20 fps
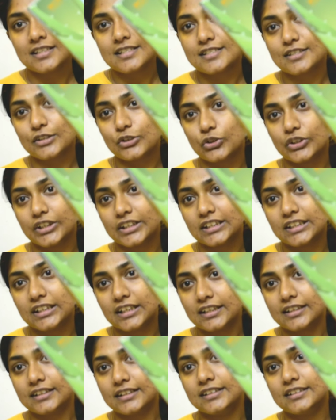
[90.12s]
ஸோ
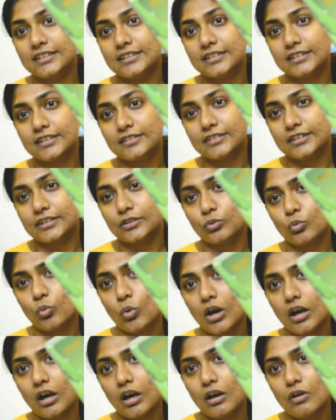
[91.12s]
இதுதான் அது இது வந்து
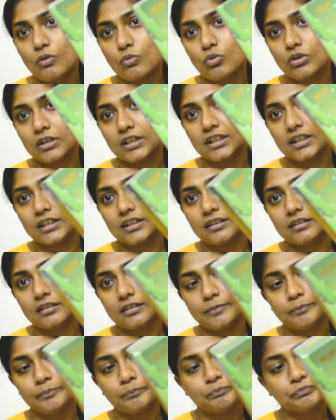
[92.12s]
வாவோட
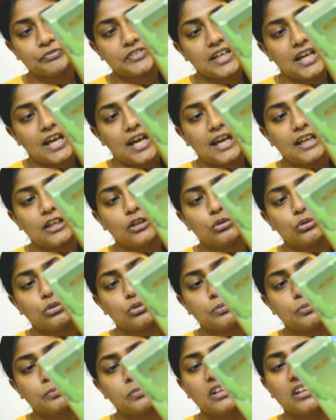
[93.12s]

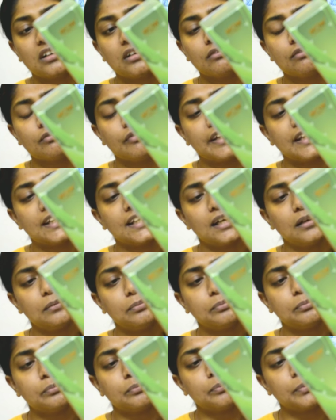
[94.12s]
ஆலோவேலா
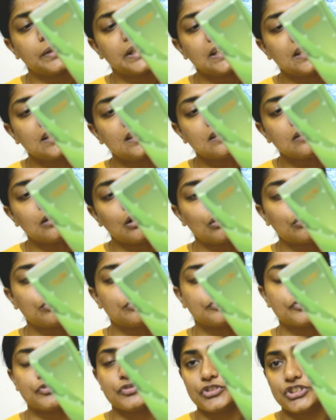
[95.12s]
பீல்
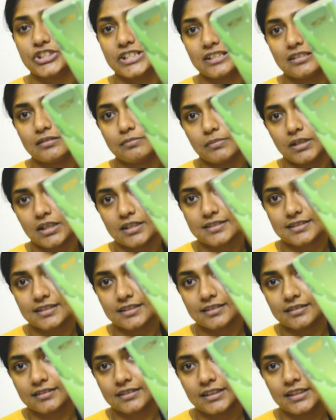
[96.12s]
ஆஃப் ஜெல்
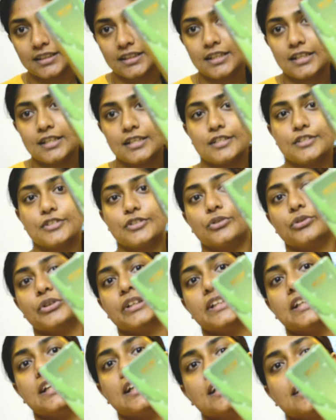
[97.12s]
மாஸ்க் ஸோ
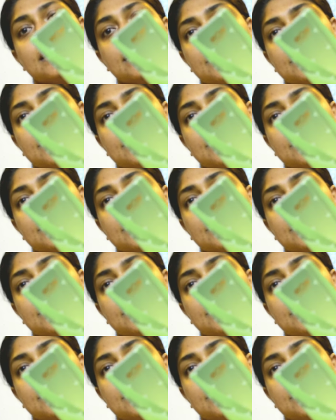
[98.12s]
இதாக